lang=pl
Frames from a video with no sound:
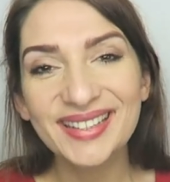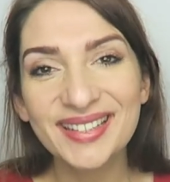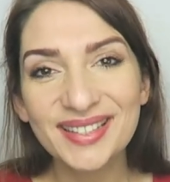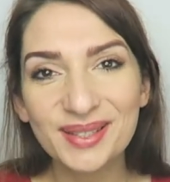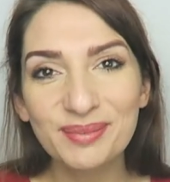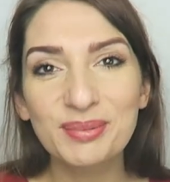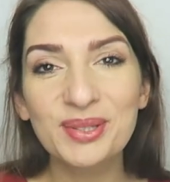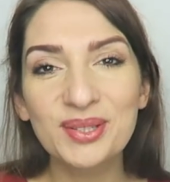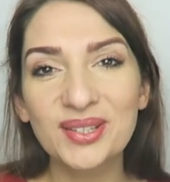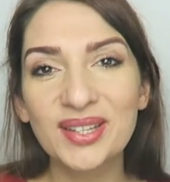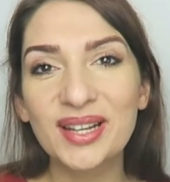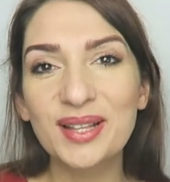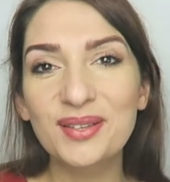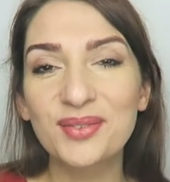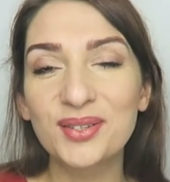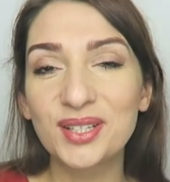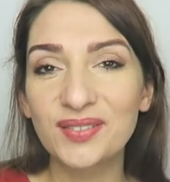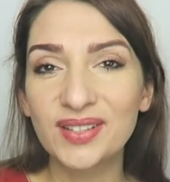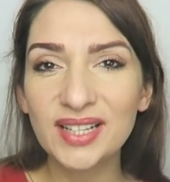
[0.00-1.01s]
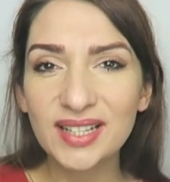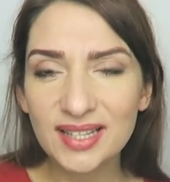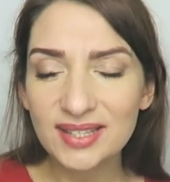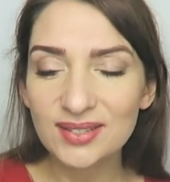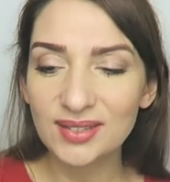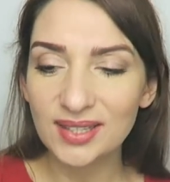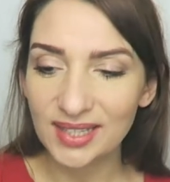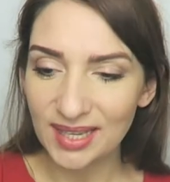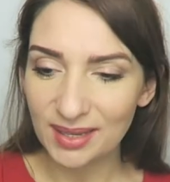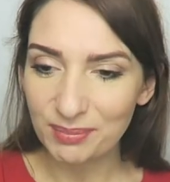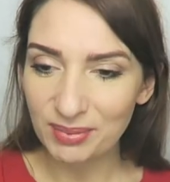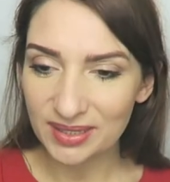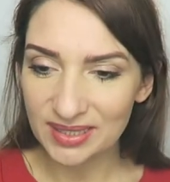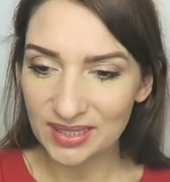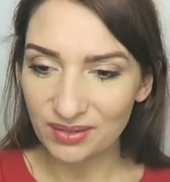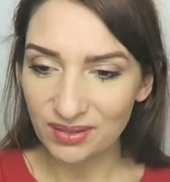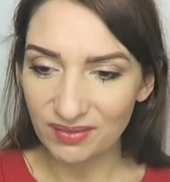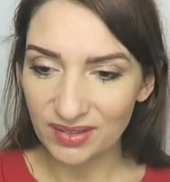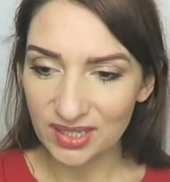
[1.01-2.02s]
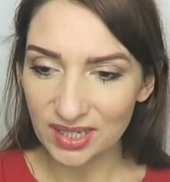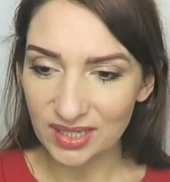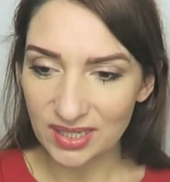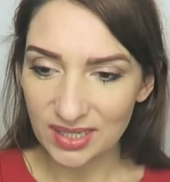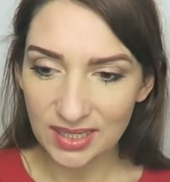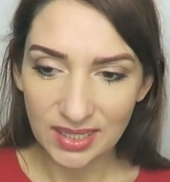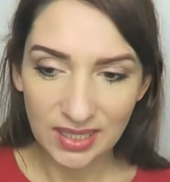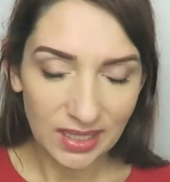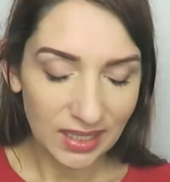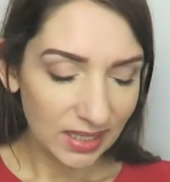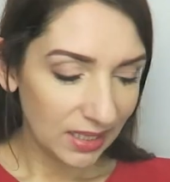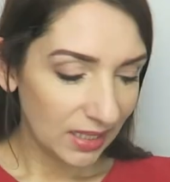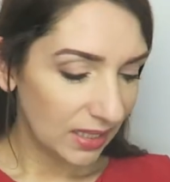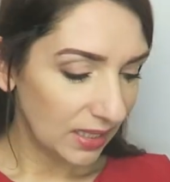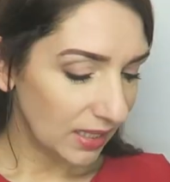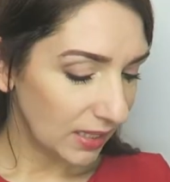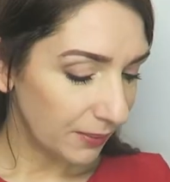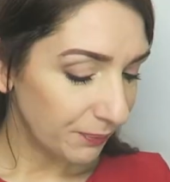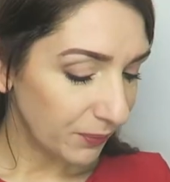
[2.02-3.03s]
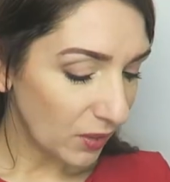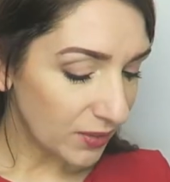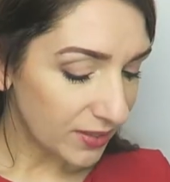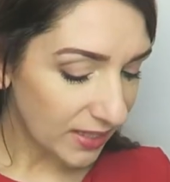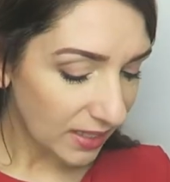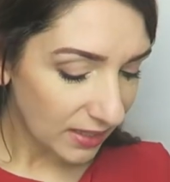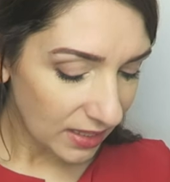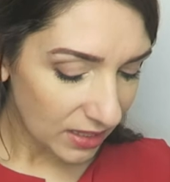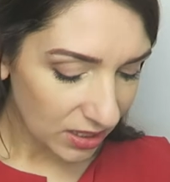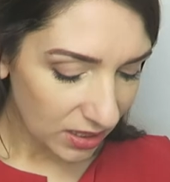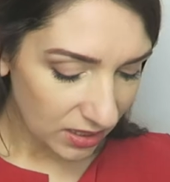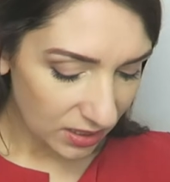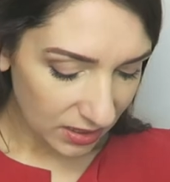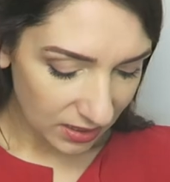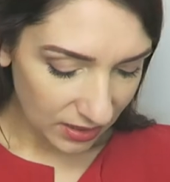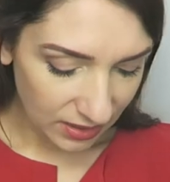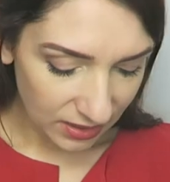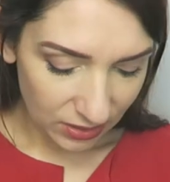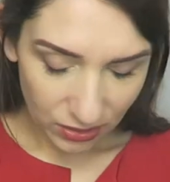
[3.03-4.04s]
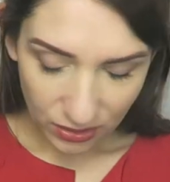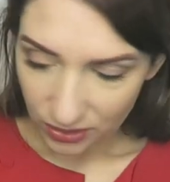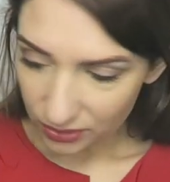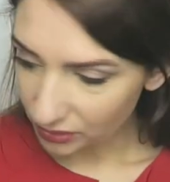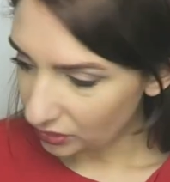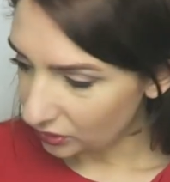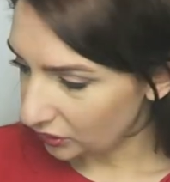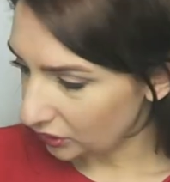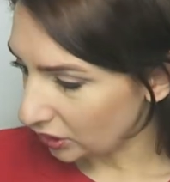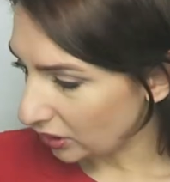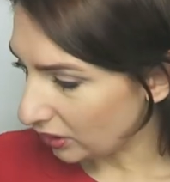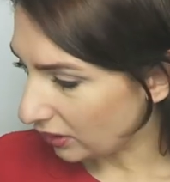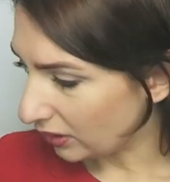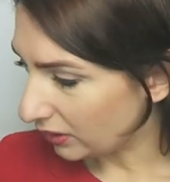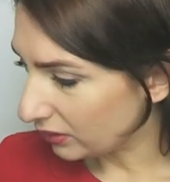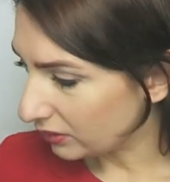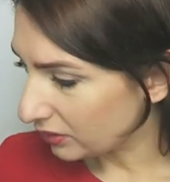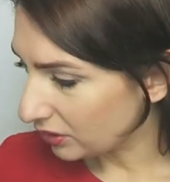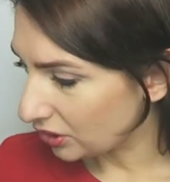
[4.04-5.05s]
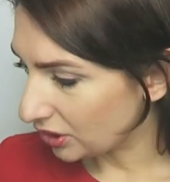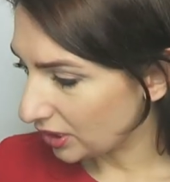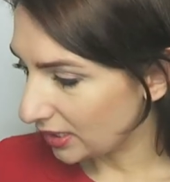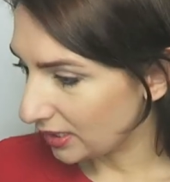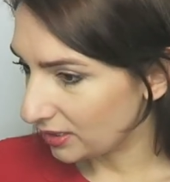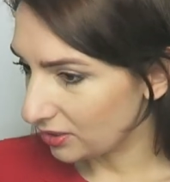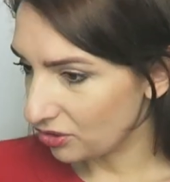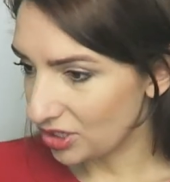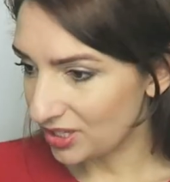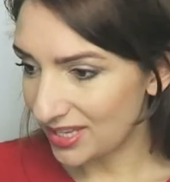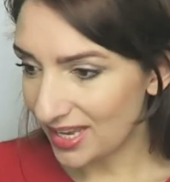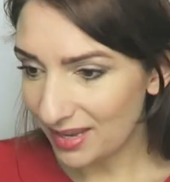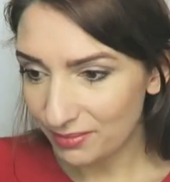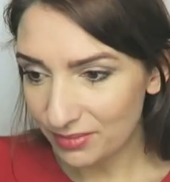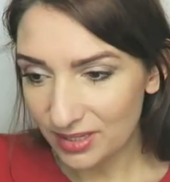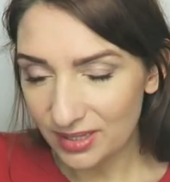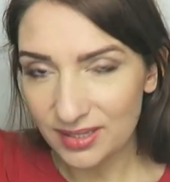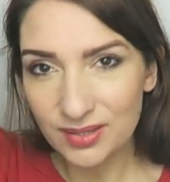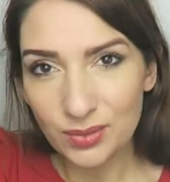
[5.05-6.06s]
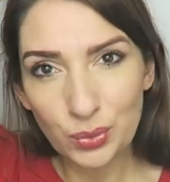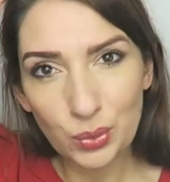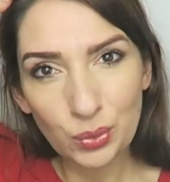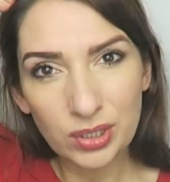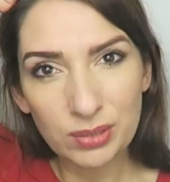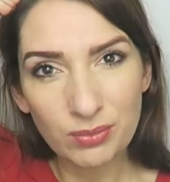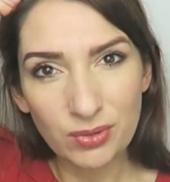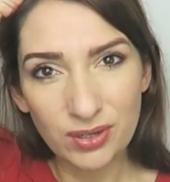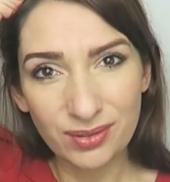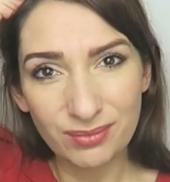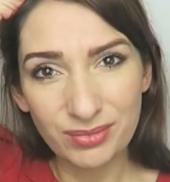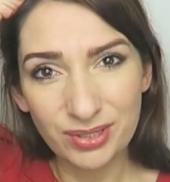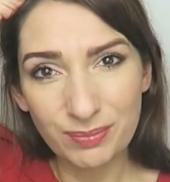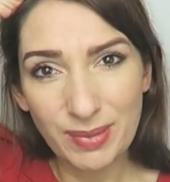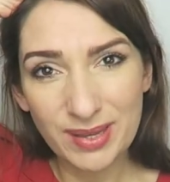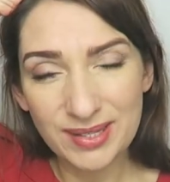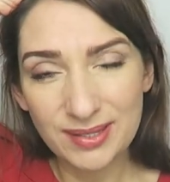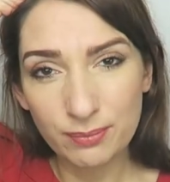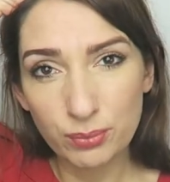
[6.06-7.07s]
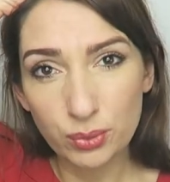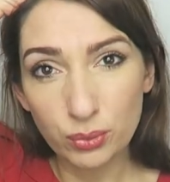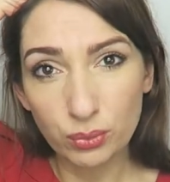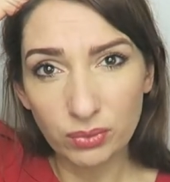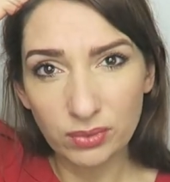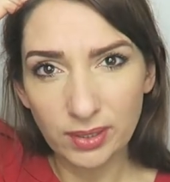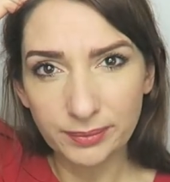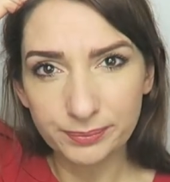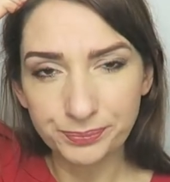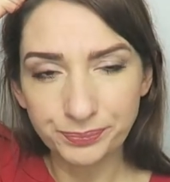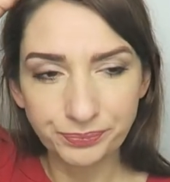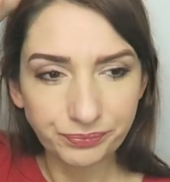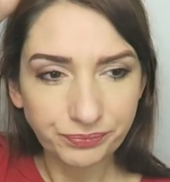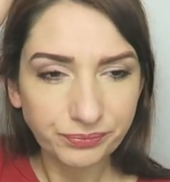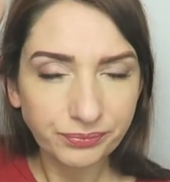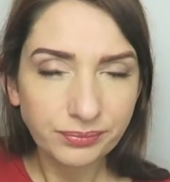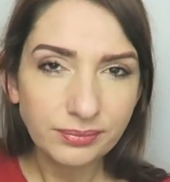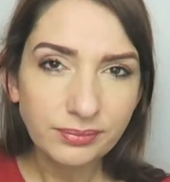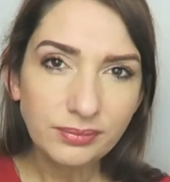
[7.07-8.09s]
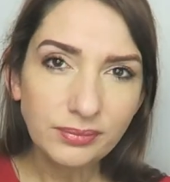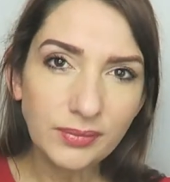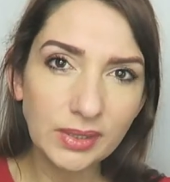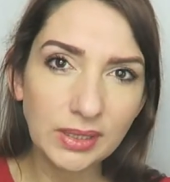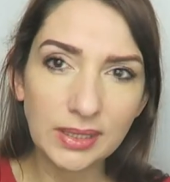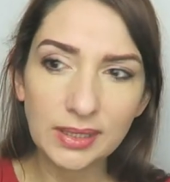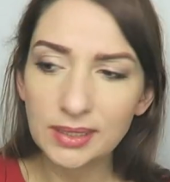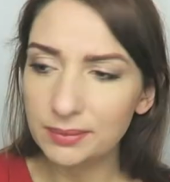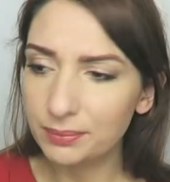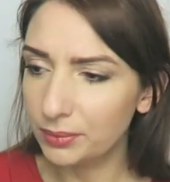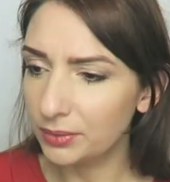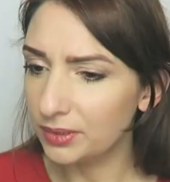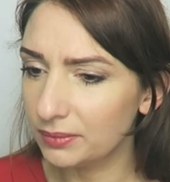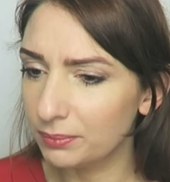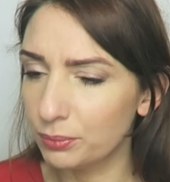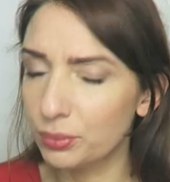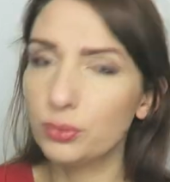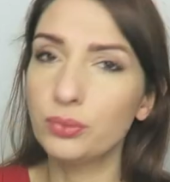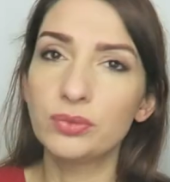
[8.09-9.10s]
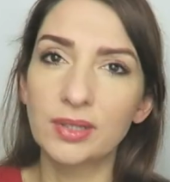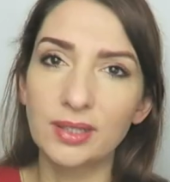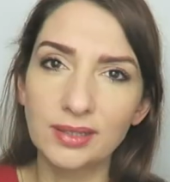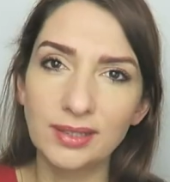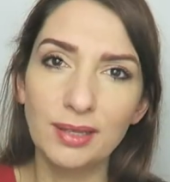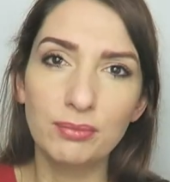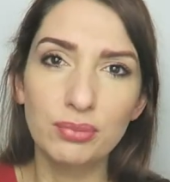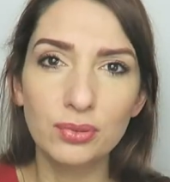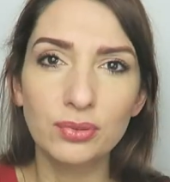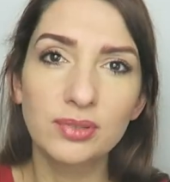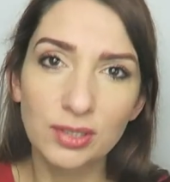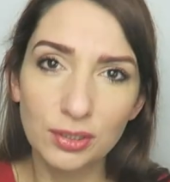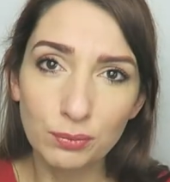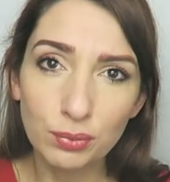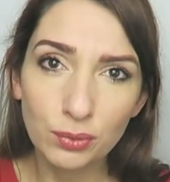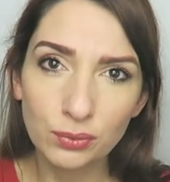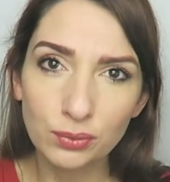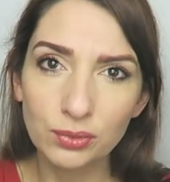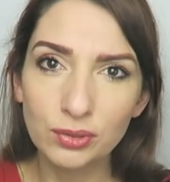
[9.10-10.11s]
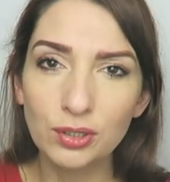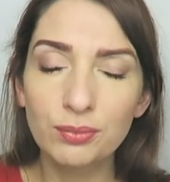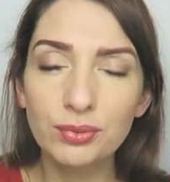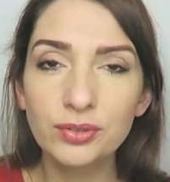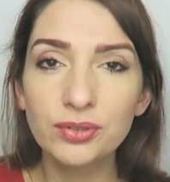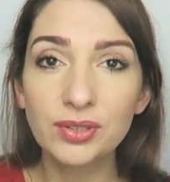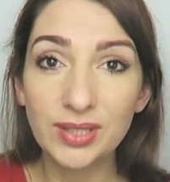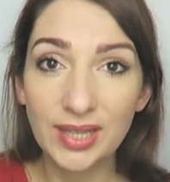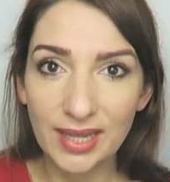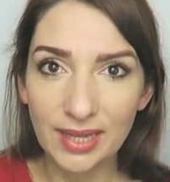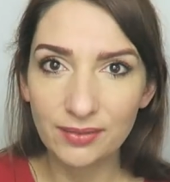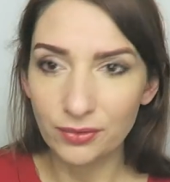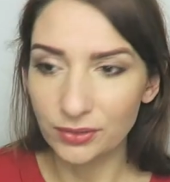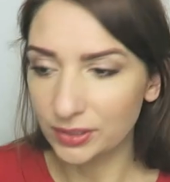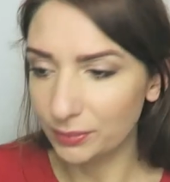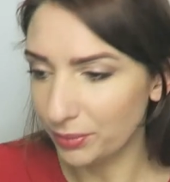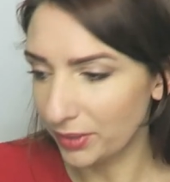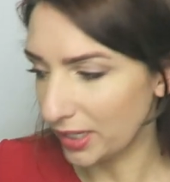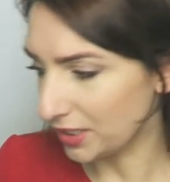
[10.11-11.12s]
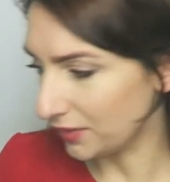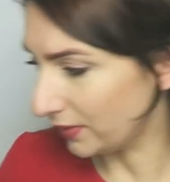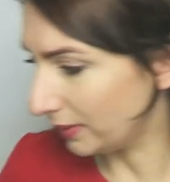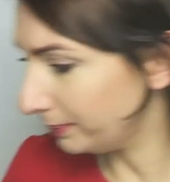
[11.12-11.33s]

i czy jest odpowiednio nagrafoniowana. To są takie podstawowe rzeczy. Ostatnia rzecz to to, że czasami struny mogą być bardzo brudne. Tak, brudne, nie brudne od brudu, tylko brudne od kalafonii, pokażę